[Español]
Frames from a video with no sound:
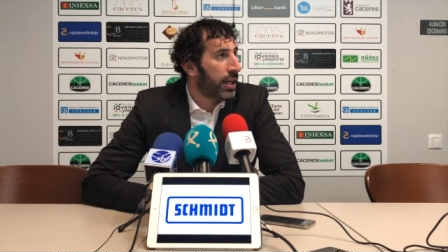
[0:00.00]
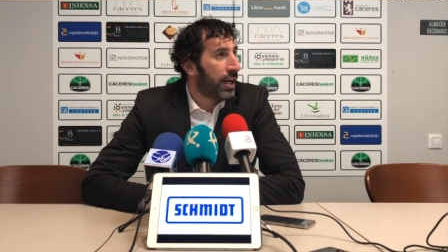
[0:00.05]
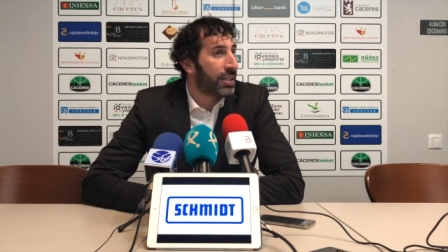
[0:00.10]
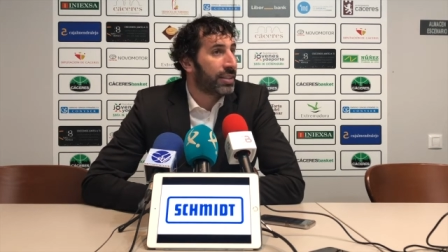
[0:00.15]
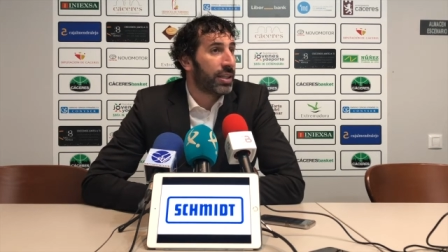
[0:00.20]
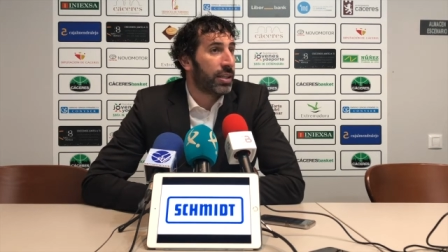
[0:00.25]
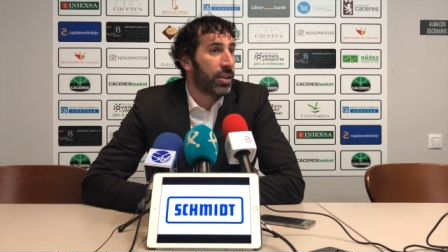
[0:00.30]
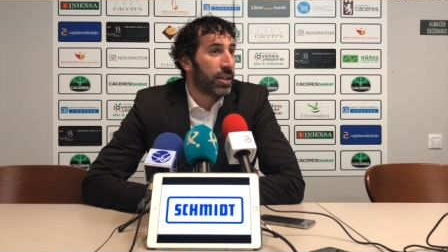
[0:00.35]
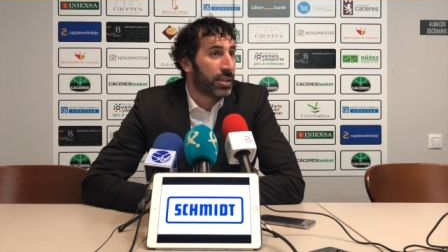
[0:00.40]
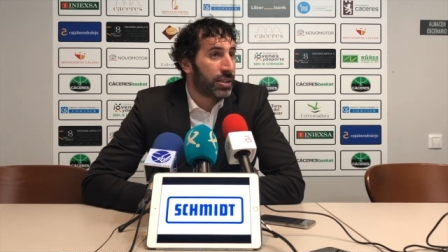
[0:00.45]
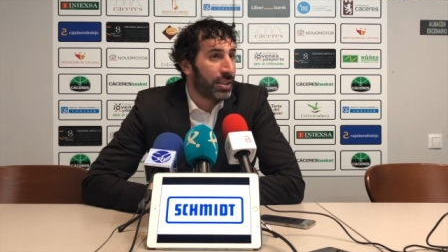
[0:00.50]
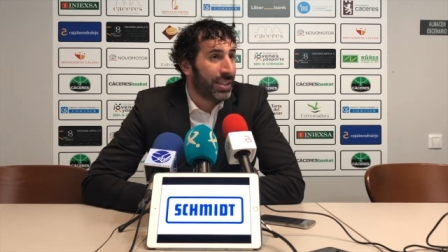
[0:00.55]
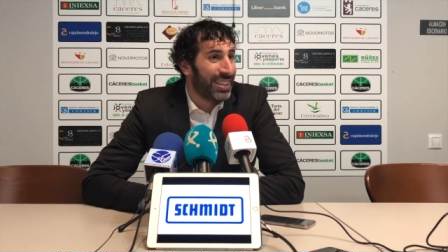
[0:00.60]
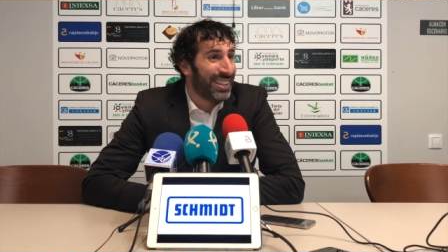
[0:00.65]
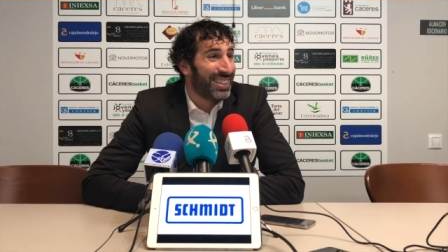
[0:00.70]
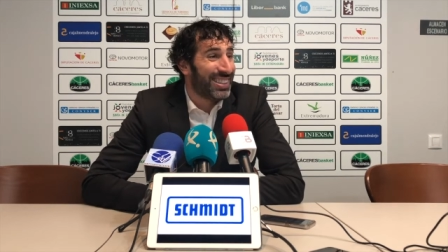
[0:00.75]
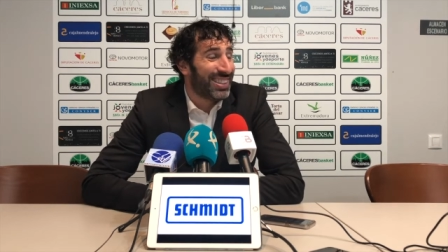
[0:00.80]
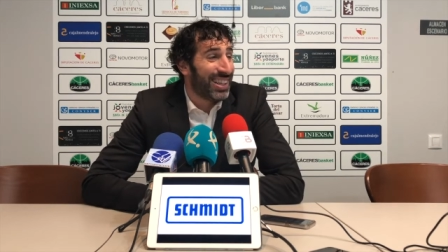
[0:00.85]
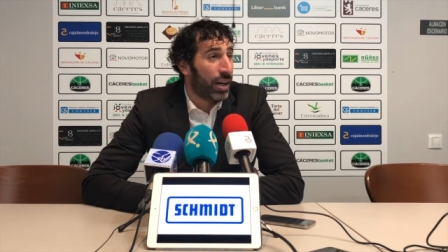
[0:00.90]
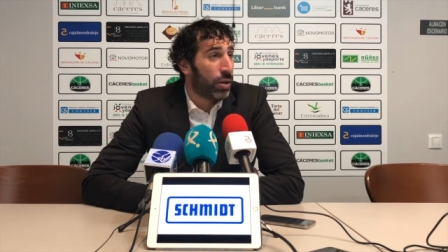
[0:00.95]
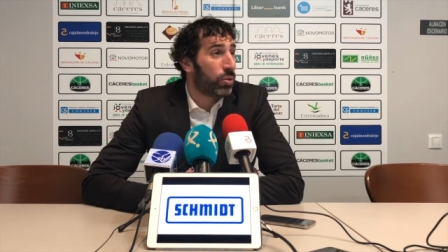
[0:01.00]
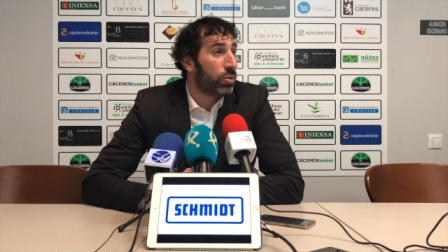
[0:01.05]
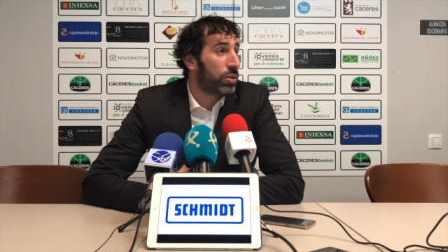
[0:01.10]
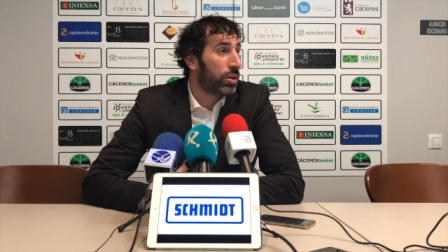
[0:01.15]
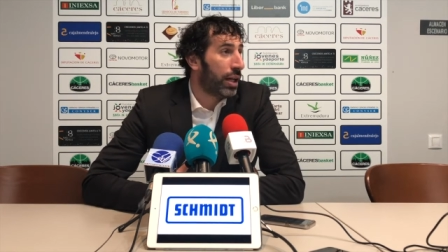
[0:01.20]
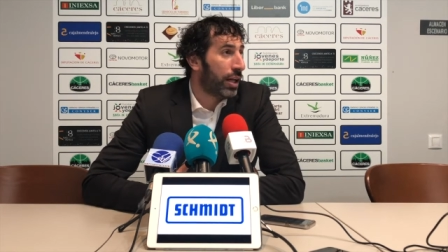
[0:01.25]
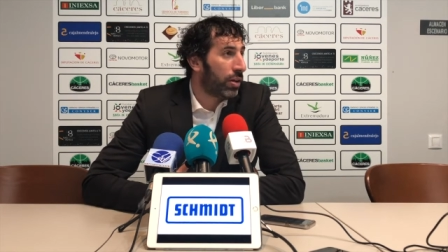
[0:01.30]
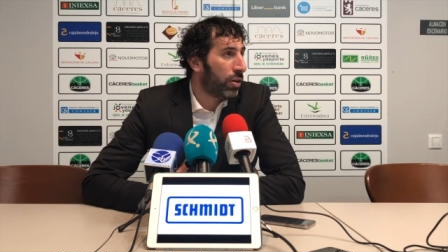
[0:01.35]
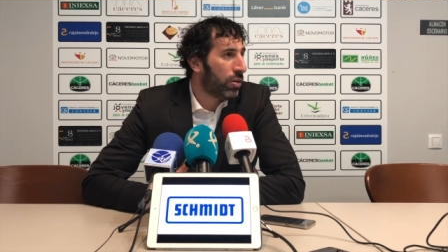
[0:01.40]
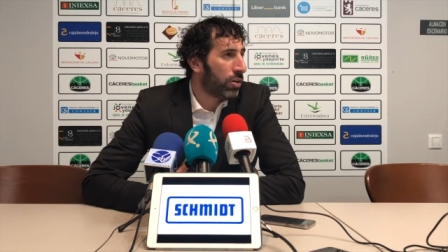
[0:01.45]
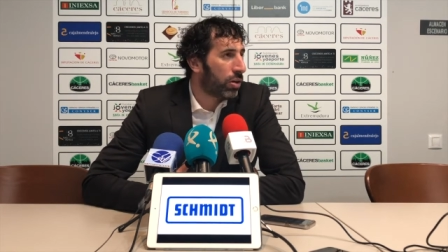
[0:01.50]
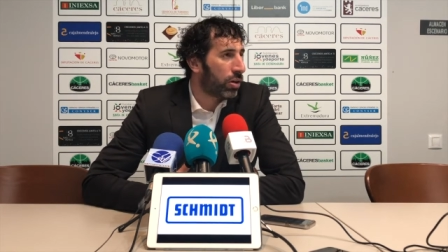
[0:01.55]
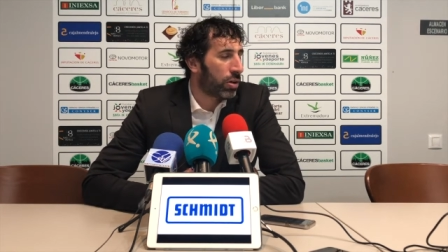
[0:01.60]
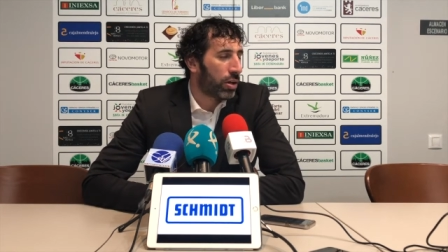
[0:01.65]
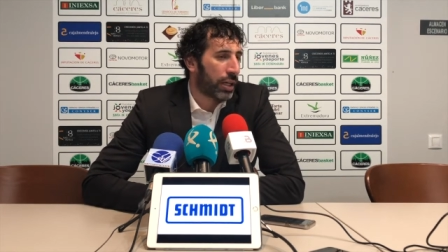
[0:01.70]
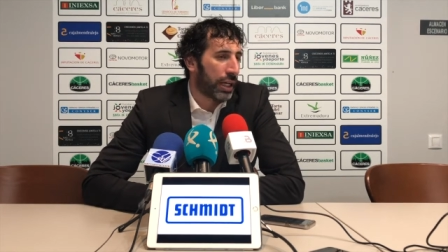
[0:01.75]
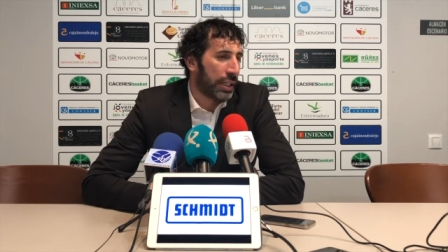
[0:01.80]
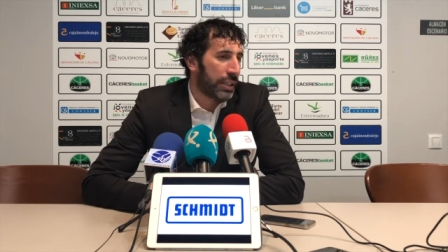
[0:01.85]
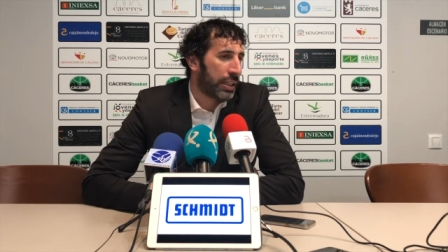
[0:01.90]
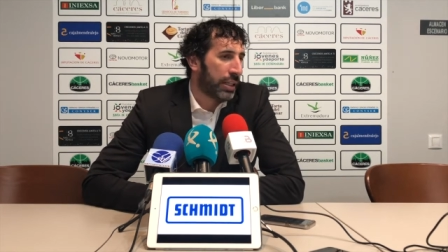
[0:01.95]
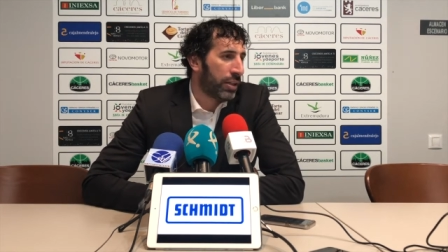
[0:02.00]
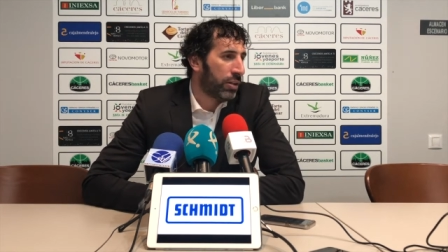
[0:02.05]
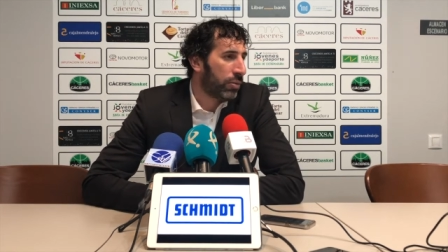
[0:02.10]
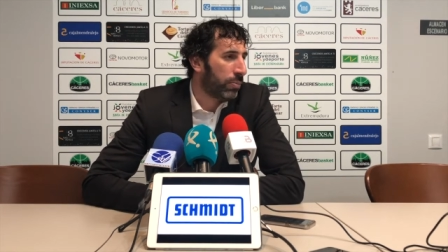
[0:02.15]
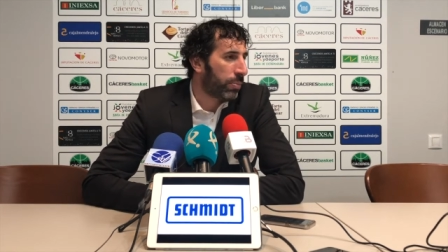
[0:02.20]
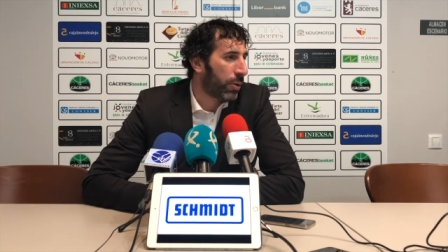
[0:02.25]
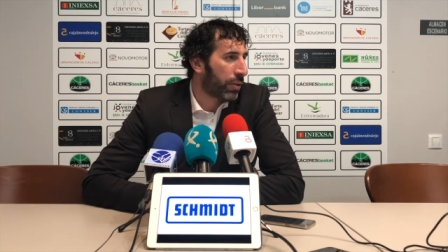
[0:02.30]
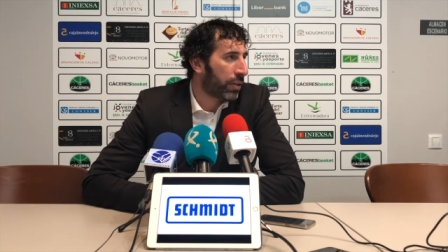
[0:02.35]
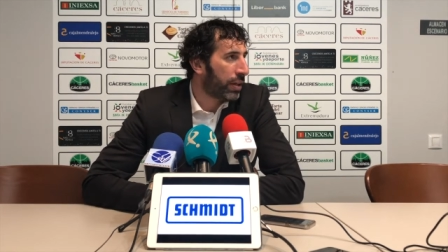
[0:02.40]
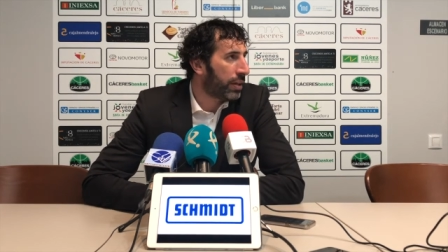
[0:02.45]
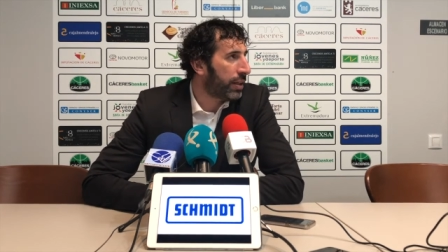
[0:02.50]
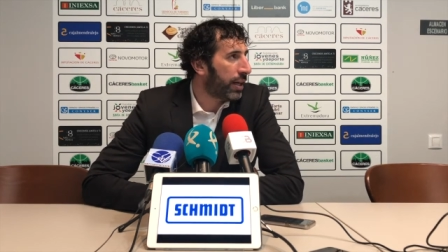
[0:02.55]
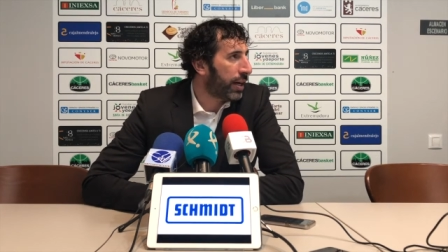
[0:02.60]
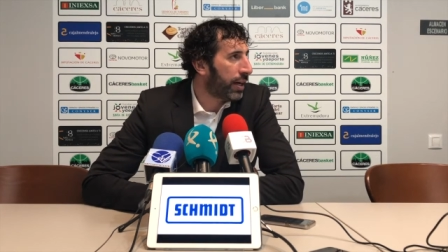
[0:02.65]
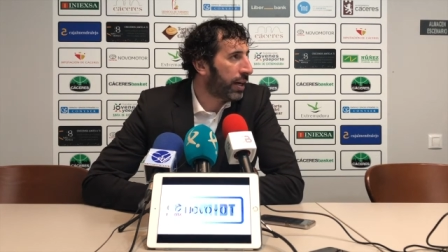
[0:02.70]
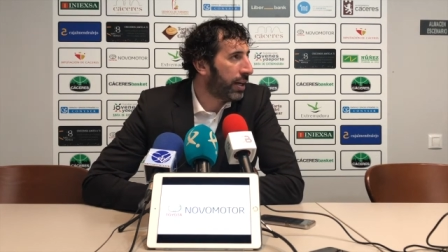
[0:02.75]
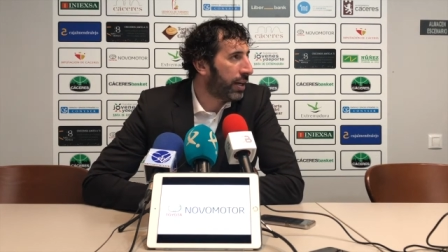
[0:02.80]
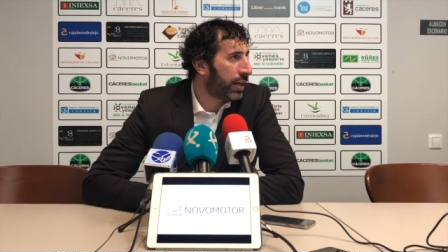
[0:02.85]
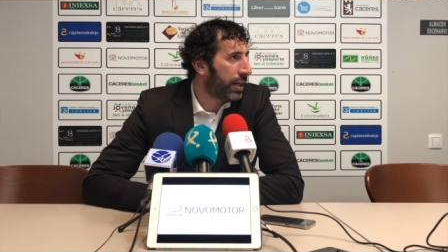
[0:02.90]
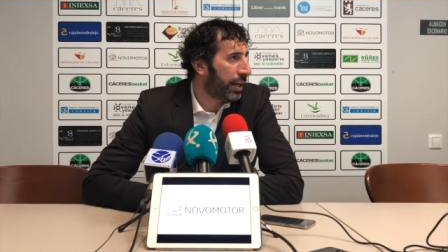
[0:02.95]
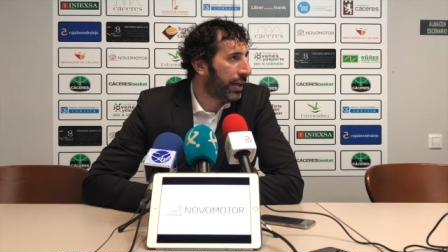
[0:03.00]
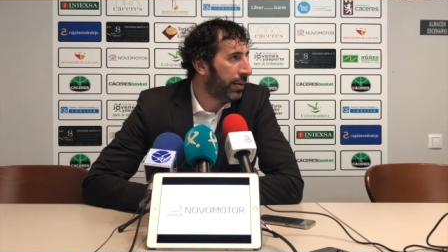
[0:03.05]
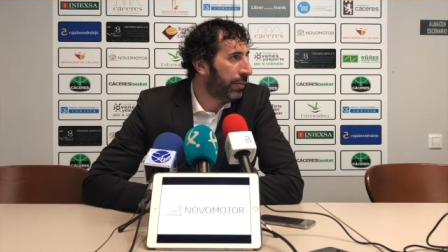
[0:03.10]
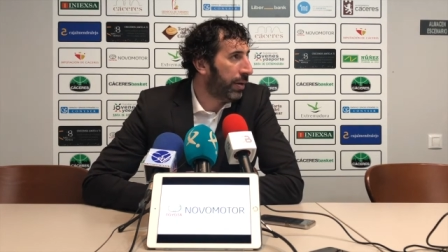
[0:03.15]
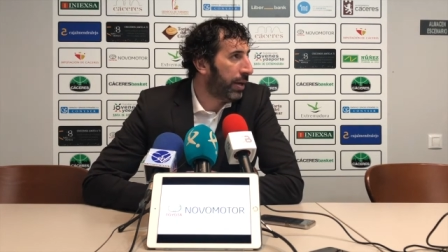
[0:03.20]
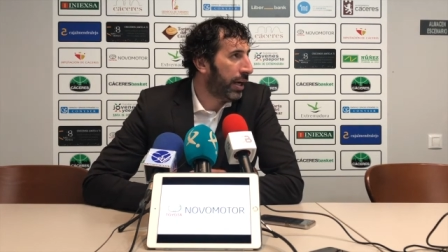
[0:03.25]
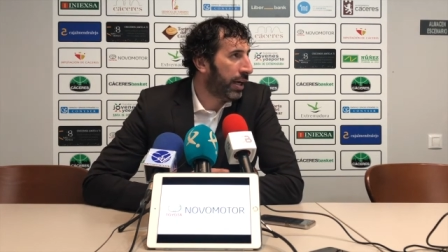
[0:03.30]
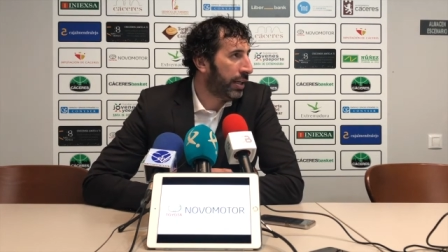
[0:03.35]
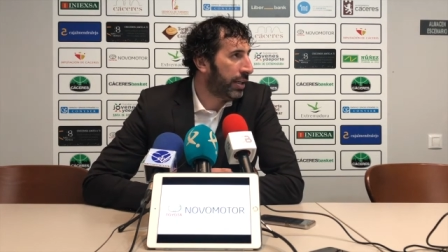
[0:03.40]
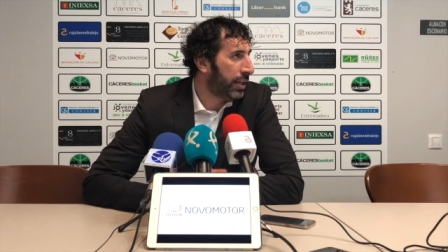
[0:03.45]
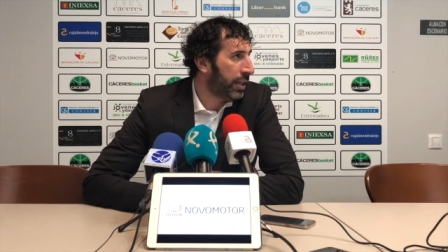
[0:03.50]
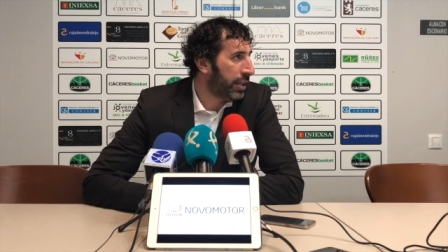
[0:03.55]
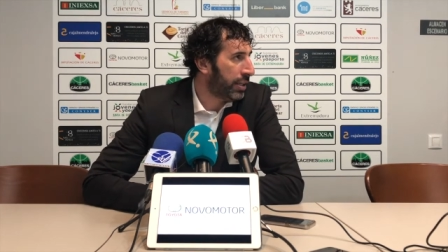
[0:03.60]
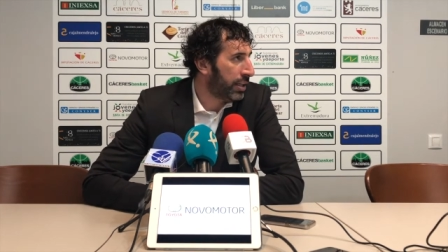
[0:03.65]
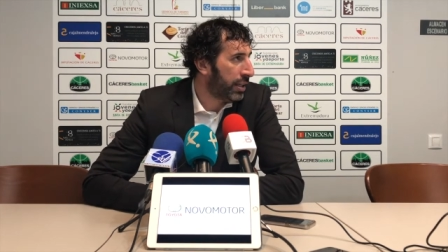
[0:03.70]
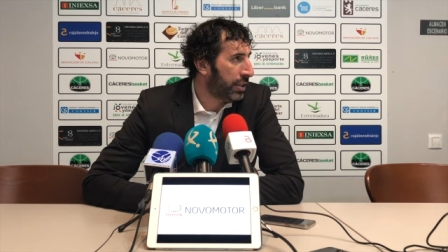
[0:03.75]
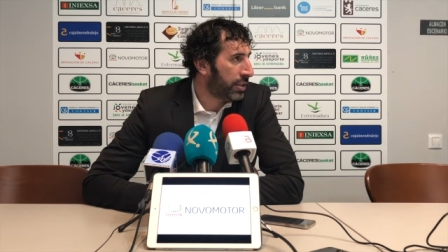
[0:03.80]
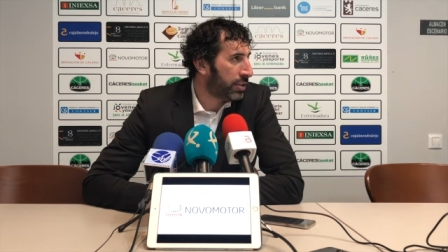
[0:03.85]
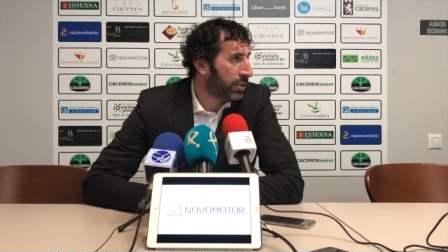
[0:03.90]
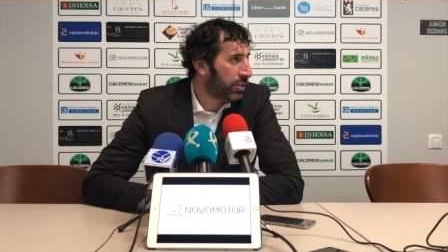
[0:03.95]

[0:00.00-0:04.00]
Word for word: Han salido así y se ha juntado con que han tenido un porcentaje increíble en la línea de tres.